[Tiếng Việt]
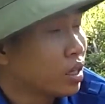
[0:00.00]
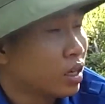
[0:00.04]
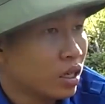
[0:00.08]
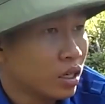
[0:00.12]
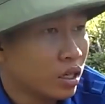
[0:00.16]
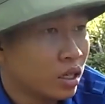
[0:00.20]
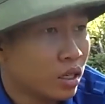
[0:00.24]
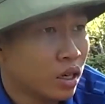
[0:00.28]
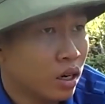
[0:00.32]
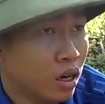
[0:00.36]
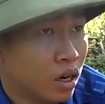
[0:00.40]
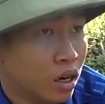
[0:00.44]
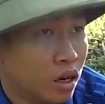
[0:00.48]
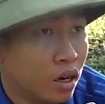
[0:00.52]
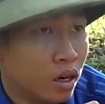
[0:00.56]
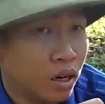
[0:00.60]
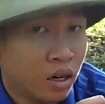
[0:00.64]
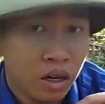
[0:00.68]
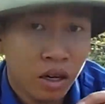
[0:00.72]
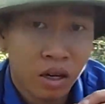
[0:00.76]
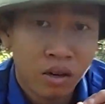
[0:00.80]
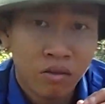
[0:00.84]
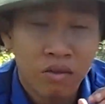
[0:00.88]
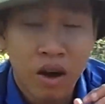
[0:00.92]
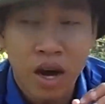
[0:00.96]
từ ờ,
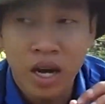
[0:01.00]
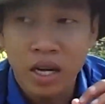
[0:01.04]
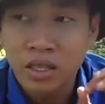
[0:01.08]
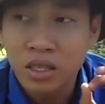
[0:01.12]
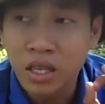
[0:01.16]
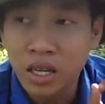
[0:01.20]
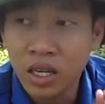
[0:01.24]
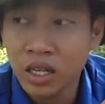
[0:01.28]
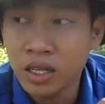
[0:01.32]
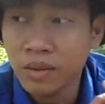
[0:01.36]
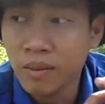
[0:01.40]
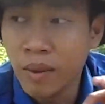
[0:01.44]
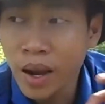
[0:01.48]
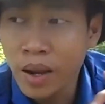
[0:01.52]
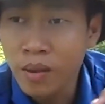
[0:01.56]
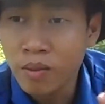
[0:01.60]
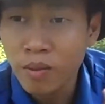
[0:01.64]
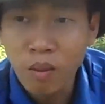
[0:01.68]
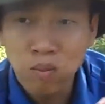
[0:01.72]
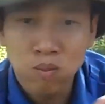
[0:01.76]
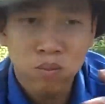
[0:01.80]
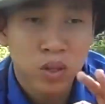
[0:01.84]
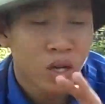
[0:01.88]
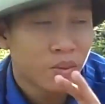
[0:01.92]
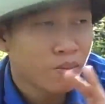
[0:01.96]
vật tư máy
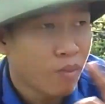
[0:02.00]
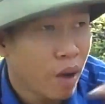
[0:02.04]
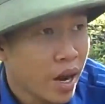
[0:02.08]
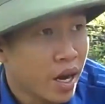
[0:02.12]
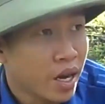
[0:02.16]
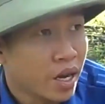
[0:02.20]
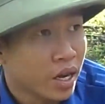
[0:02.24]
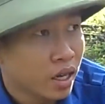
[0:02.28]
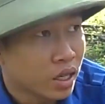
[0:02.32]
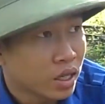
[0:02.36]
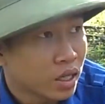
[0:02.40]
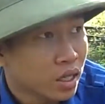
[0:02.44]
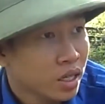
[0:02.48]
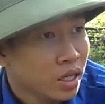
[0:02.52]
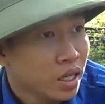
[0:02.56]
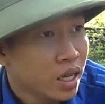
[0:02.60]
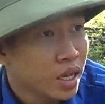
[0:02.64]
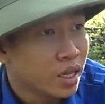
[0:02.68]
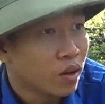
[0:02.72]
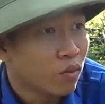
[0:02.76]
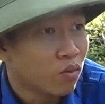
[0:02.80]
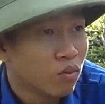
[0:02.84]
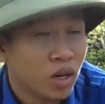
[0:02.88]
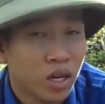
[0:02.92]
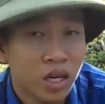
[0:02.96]
móc thiết bị những thứ
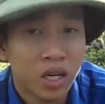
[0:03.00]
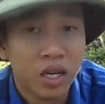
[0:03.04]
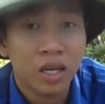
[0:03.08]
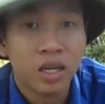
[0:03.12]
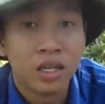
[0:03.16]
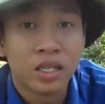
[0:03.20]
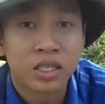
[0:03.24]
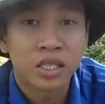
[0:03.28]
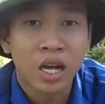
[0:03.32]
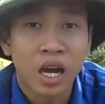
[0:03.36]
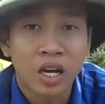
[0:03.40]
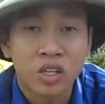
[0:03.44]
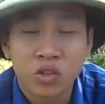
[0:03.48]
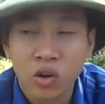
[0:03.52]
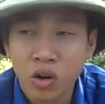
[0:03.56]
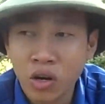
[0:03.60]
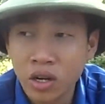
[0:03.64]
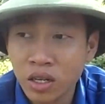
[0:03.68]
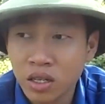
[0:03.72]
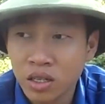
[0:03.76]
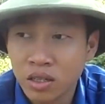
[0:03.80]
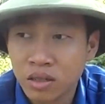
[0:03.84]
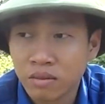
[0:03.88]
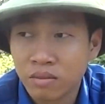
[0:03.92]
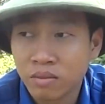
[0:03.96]
gì trong vườn sản
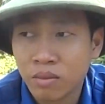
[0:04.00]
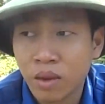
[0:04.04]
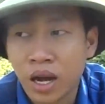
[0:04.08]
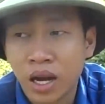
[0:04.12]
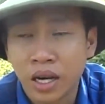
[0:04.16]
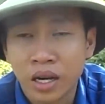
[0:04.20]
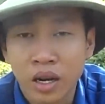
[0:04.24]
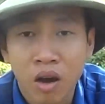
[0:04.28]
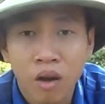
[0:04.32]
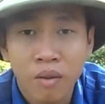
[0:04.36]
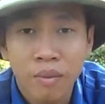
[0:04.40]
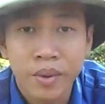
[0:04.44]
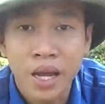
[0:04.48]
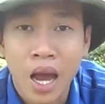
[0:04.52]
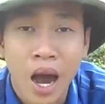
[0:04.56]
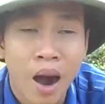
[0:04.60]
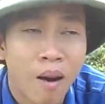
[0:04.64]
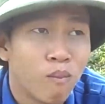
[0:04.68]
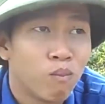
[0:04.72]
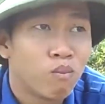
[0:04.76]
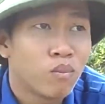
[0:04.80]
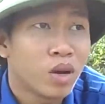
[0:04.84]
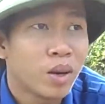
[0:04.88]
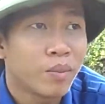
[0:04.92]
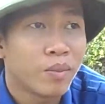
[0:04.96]
xuất mà nó bị
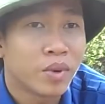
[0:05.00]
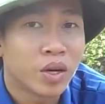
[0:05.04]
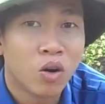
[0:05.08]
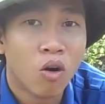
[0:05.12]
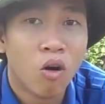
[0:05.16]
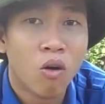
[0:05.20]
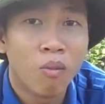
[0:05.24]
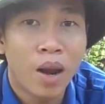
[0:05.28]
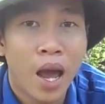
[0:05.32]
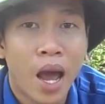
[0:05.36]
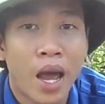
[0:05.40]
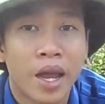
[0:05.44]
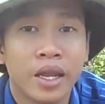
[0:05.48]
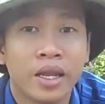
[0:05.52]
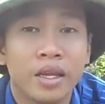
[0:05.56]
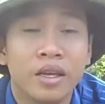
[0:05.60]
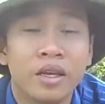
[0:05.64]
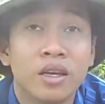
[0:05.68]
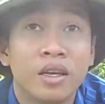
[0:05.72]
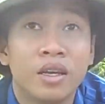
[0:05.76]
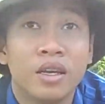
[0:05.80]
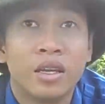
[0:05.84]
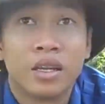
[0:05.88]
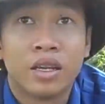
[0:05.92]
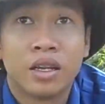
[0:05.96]
hỏng thì mình gom lại
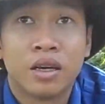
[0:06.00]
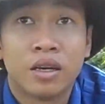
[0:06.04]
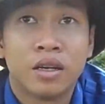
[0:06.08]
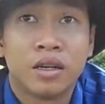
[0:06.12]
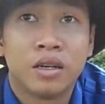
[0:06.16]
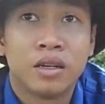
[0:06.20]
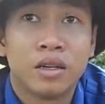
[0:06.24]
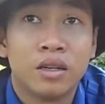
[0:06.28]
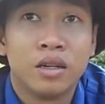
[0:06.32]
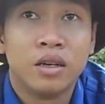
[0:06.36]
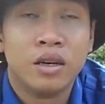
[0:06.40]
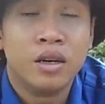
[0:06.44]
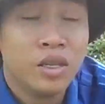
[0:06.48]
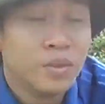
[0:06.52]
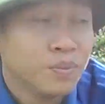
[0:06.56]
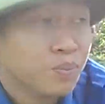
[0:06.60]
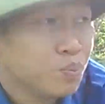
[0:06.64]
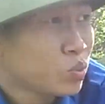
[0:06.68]
ờ,